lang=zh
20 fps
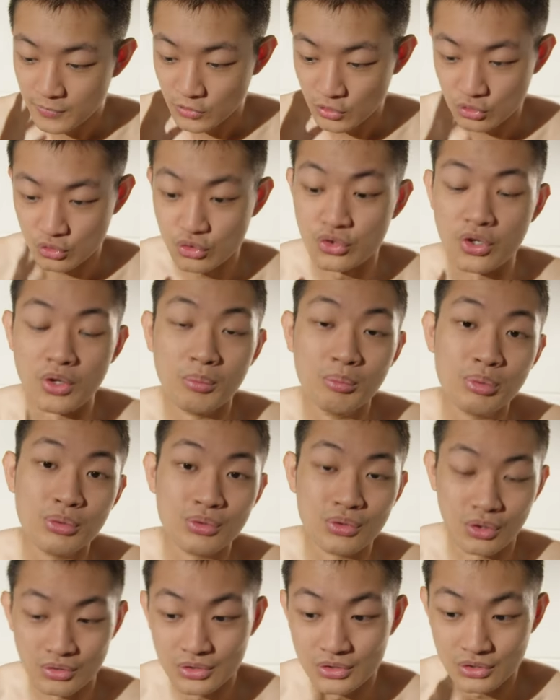全部
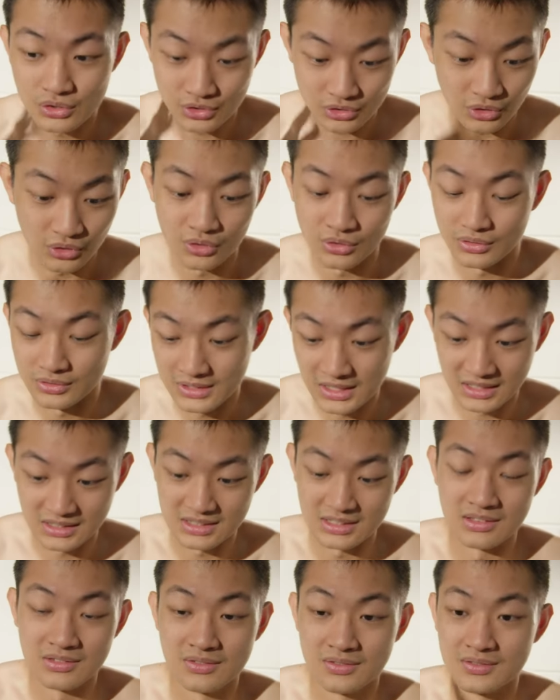都是手这样
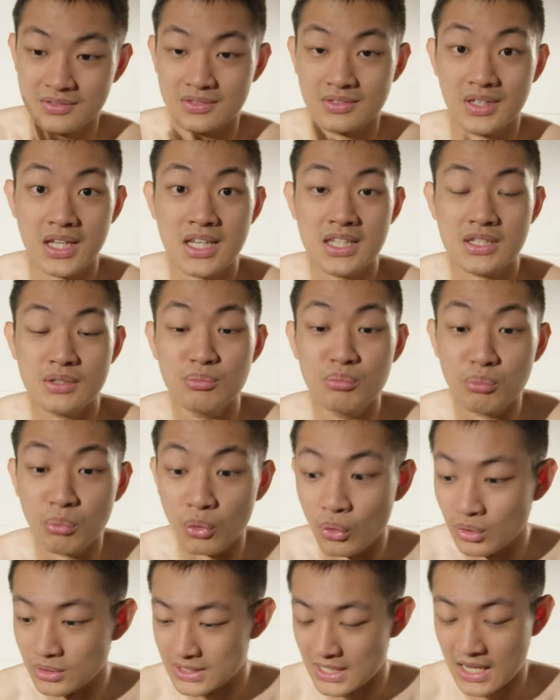子，一直
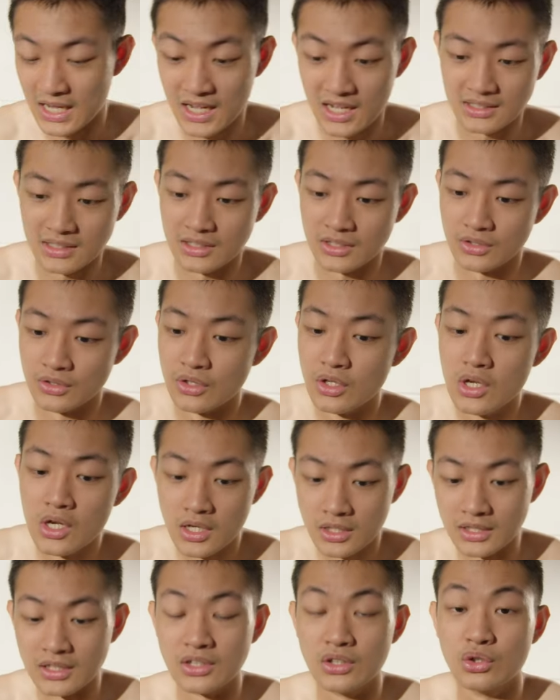摩擦，然后
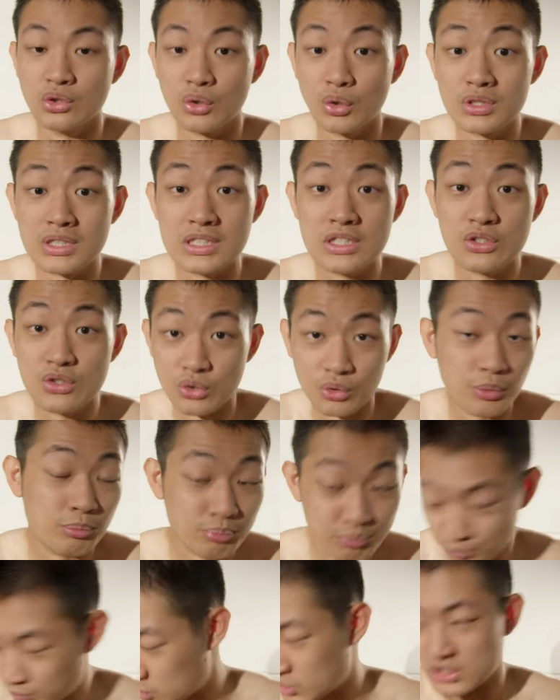可能有东西就会
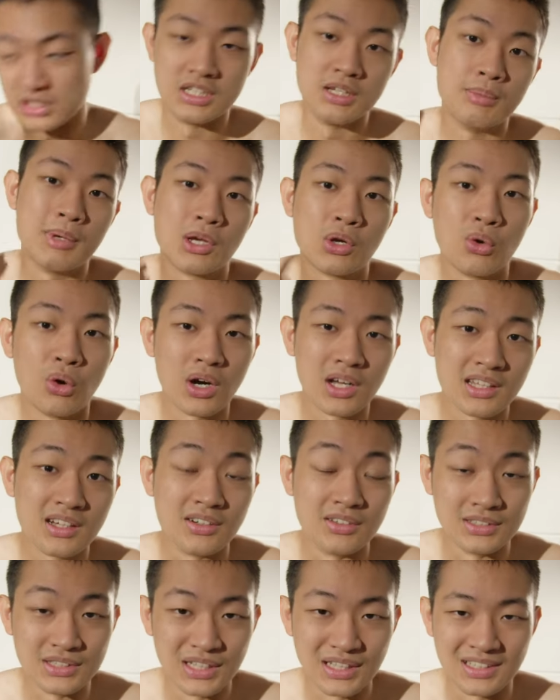直接被刮
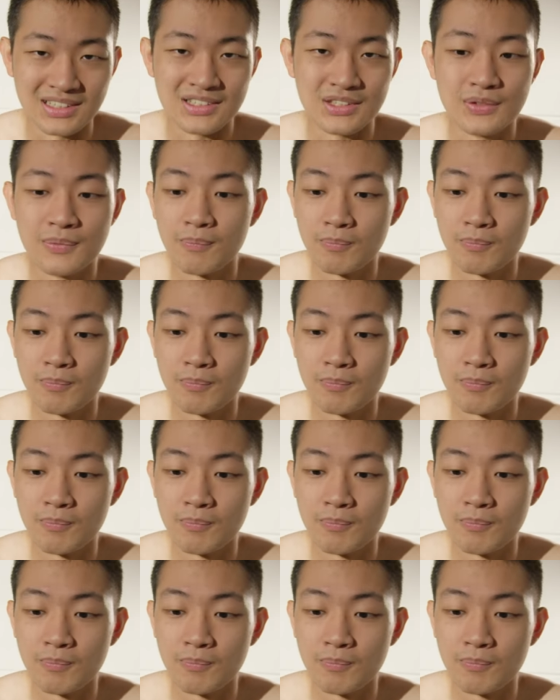到这样子。